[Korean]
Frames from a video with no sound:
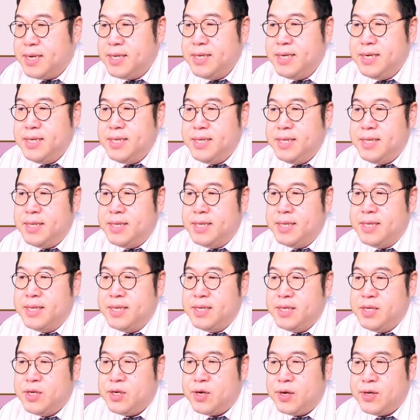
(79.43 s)
그는
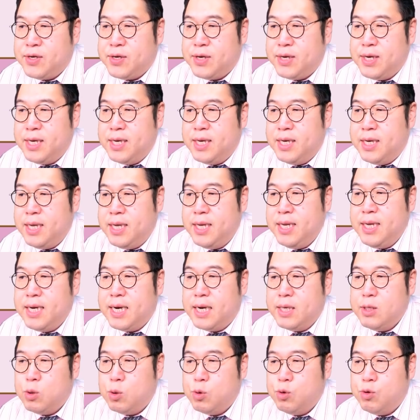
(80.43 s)
철저히
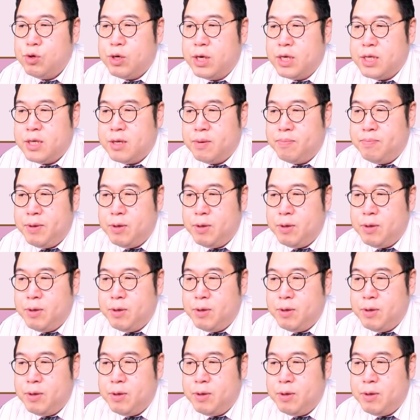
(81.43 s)
인간 존중에서